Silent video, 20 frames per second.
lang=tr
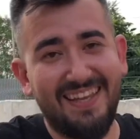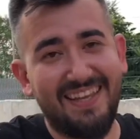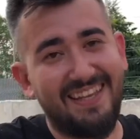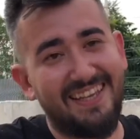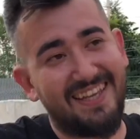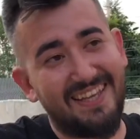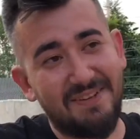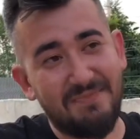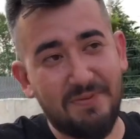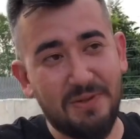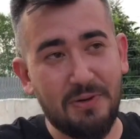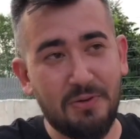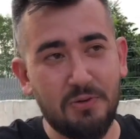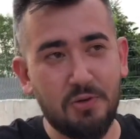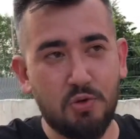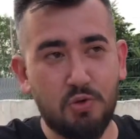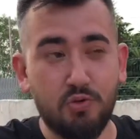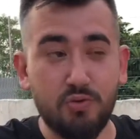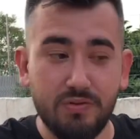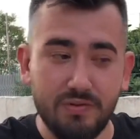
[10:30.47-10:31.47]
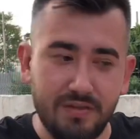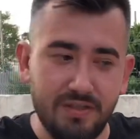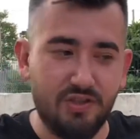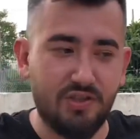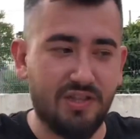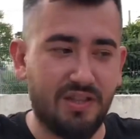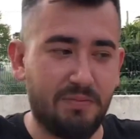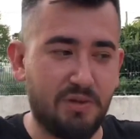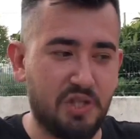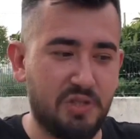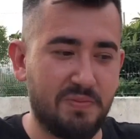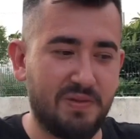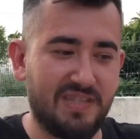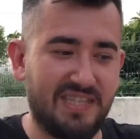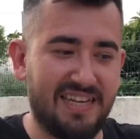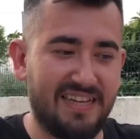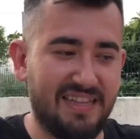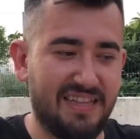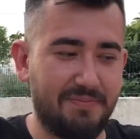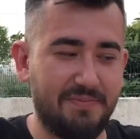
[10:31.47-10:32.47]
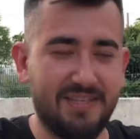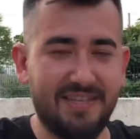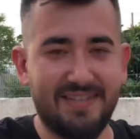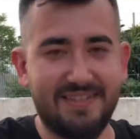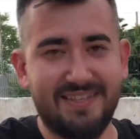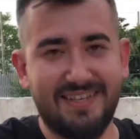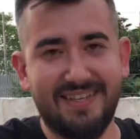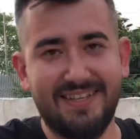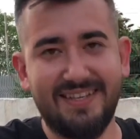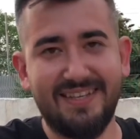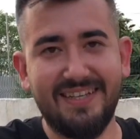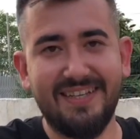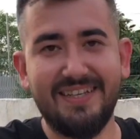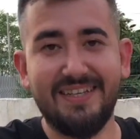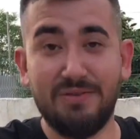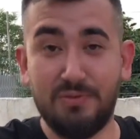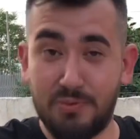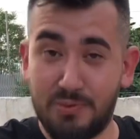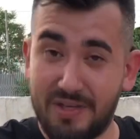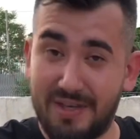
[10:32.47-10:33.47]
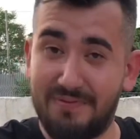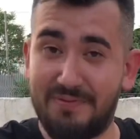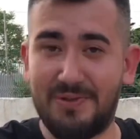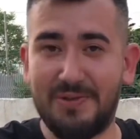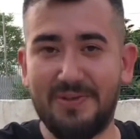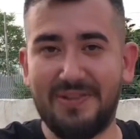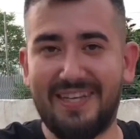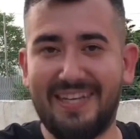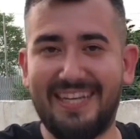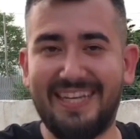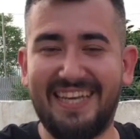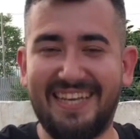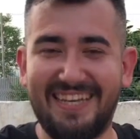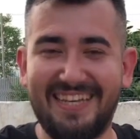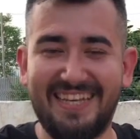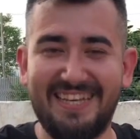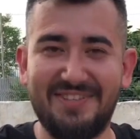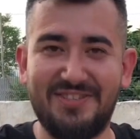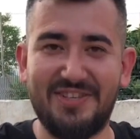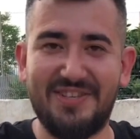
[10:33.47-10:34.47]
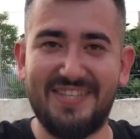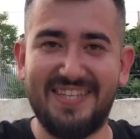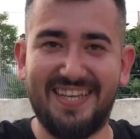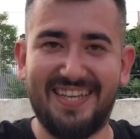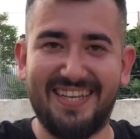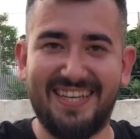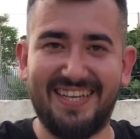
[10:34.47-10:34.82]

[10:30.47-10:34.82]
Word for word: Yani bir an önce şu inşallah başımıza şeyler biterse güzel videolarla geri geleceğiz yani.